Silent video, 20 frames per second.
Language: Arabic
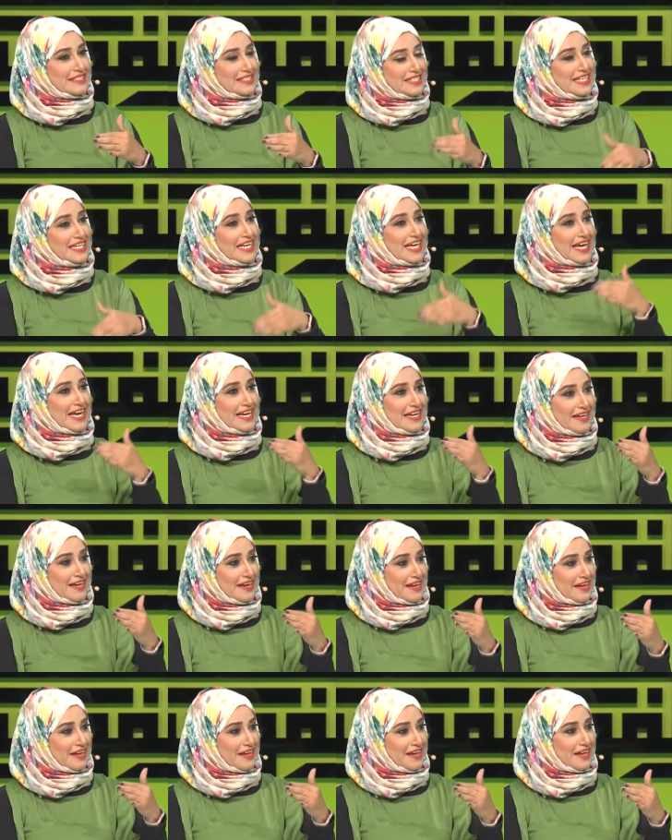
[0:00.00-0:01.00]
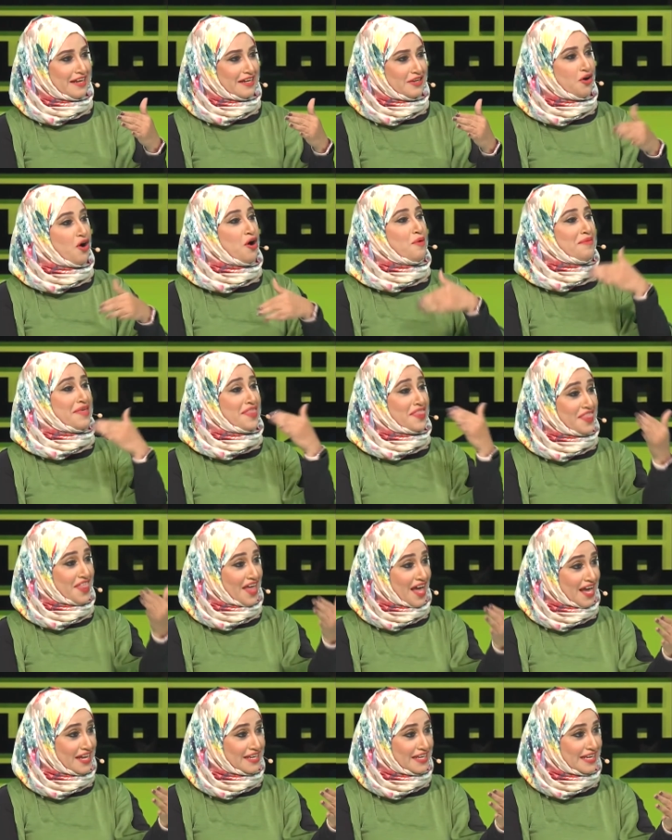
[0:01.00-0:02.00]
تنقل آه، اليوم
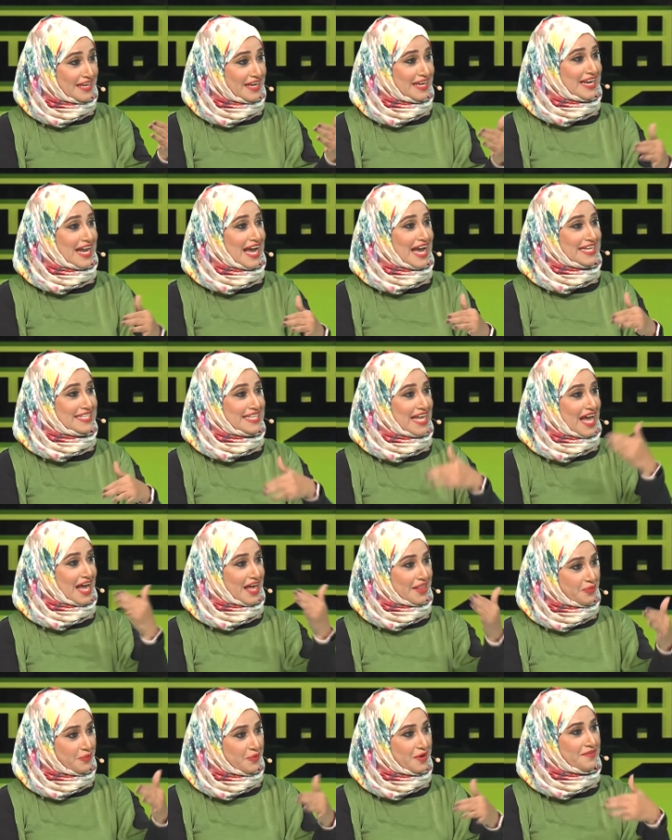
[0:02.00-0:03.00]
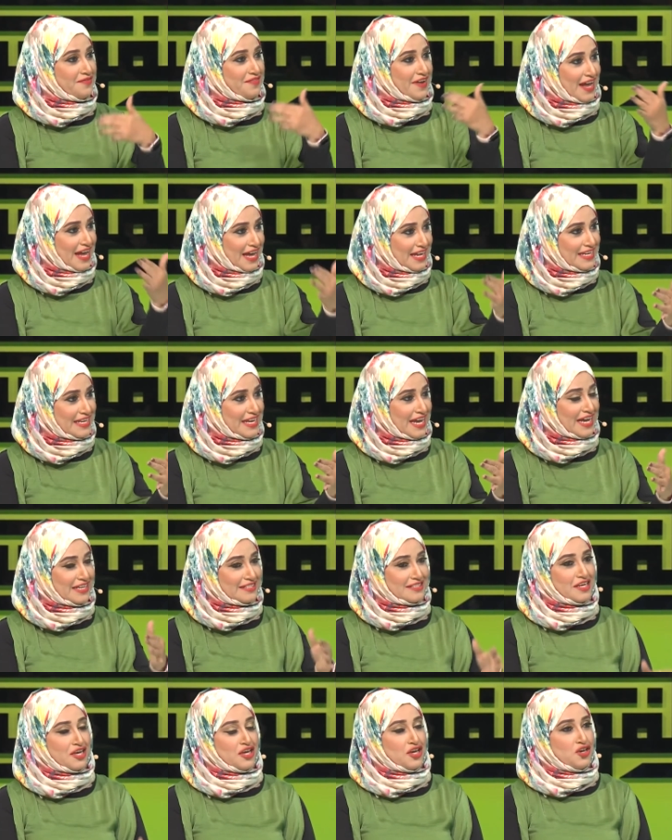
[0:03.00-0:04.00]
الثاني الاحداث والفعاليات
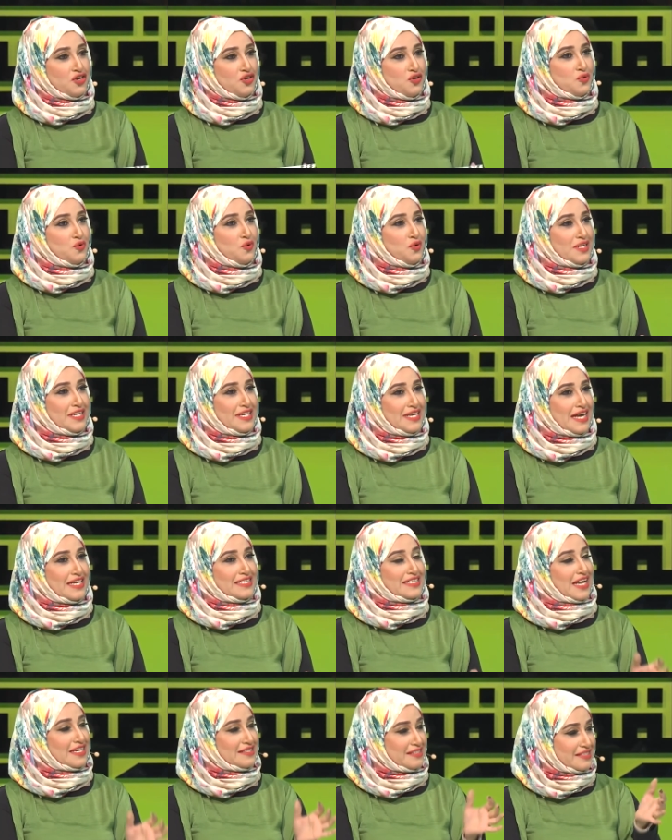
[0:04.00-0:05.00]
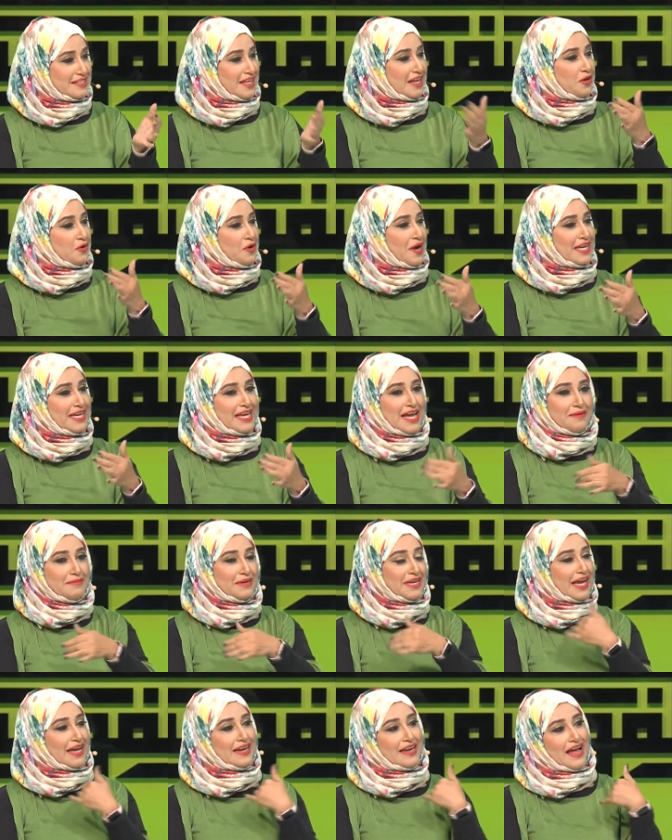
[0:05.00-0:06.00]
يكون الناس قد اطلعوا عليها
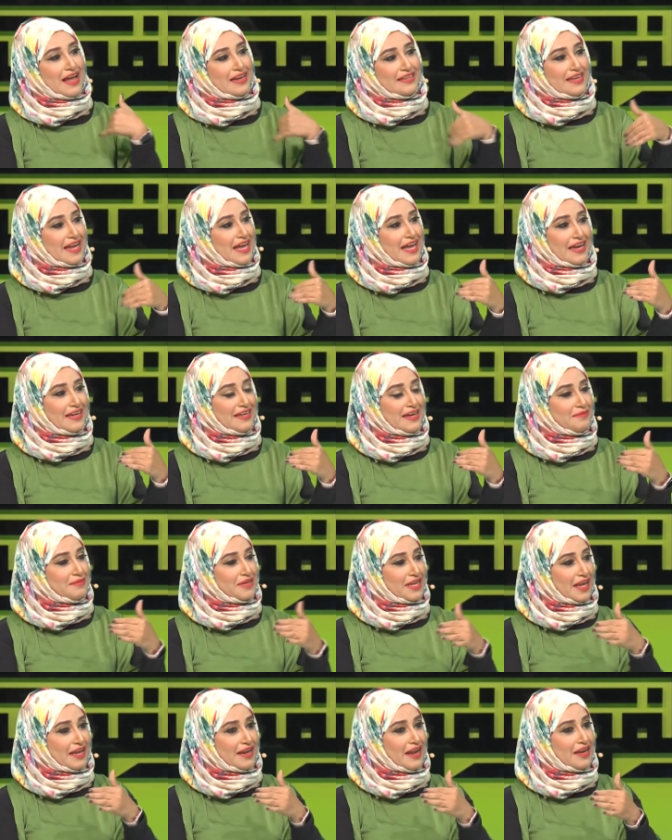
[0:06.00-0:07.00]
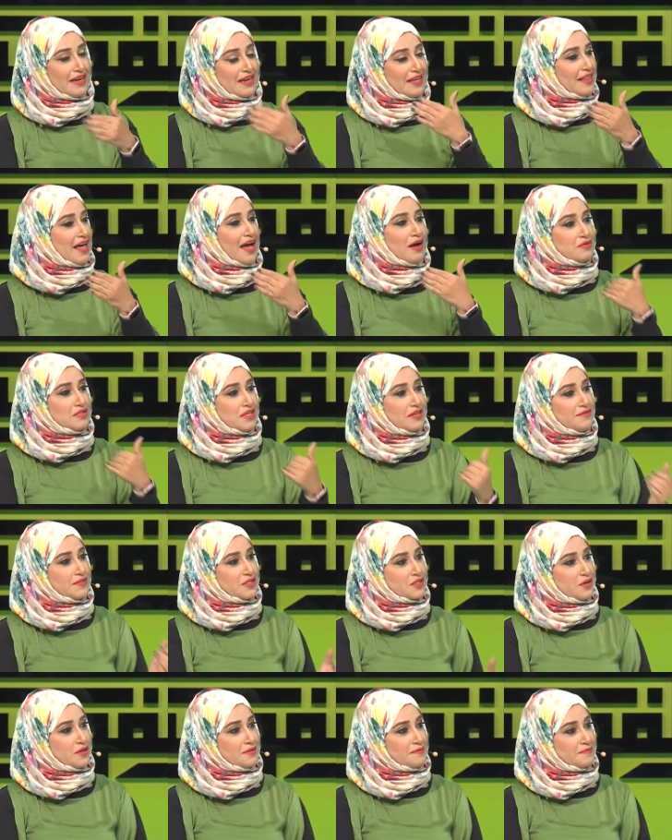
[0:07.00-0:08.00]
من خلال احنا من خلال الاذاعه
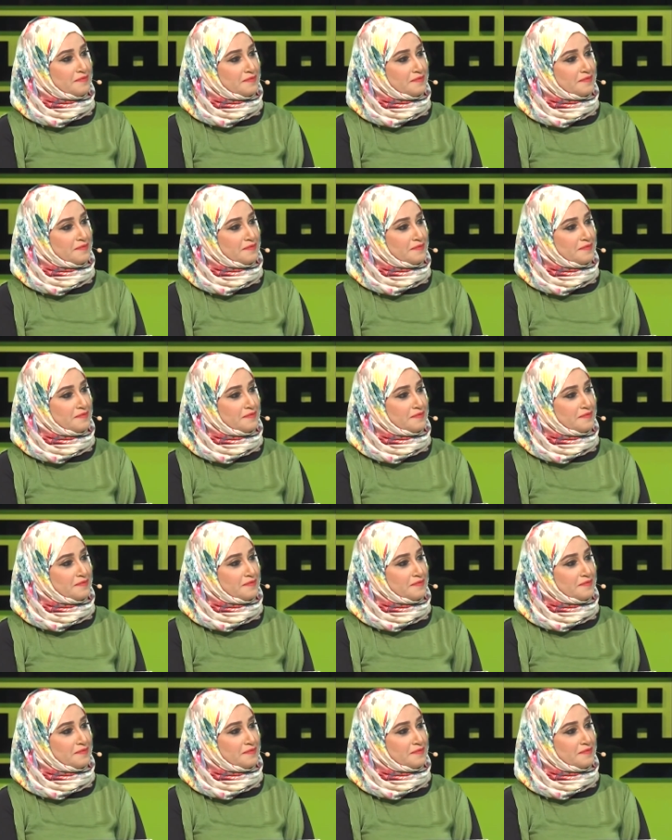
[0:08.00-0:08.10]
والتلفزيون